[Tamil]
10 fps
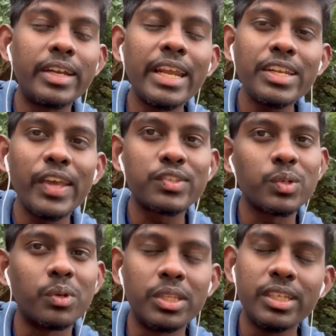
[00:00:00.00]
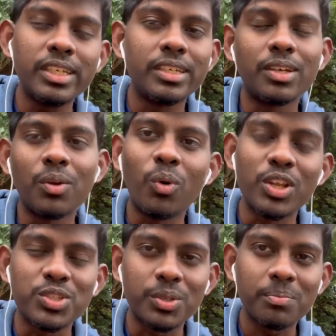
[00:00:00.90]
டென் எக்ஸும் வந்து
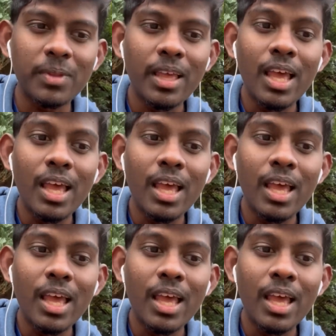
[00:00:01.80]
உடஞ்சிடும்